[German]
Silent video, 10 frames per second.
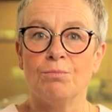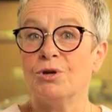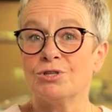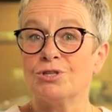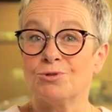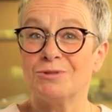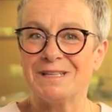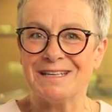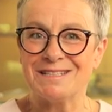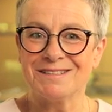Möchtest du
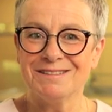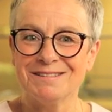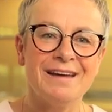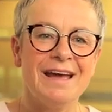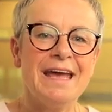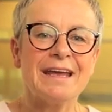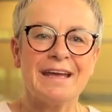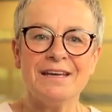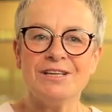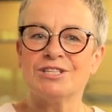testen?
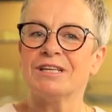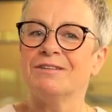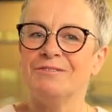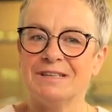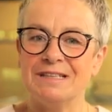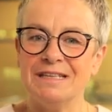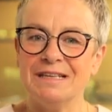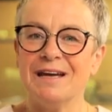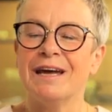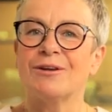Gerne schicken wir
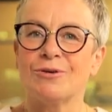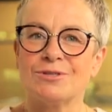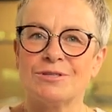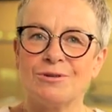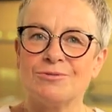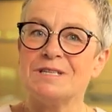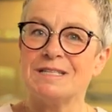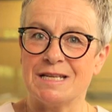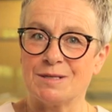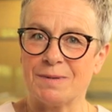dir ein kostenloses
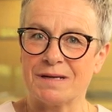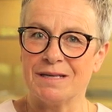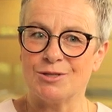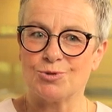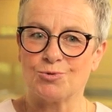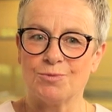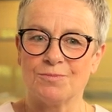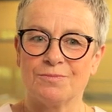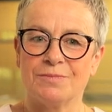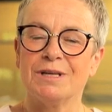Testpaket zu.
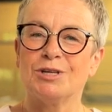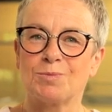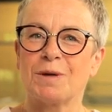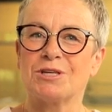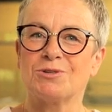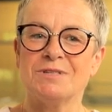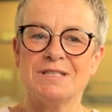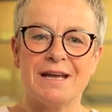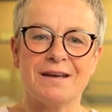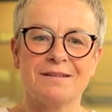Sprecht uns
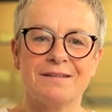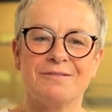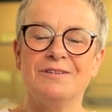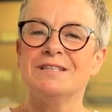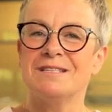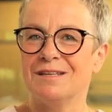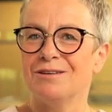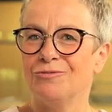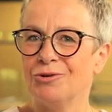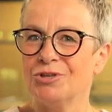an, wir sind
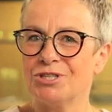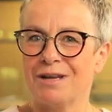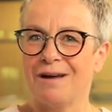für euch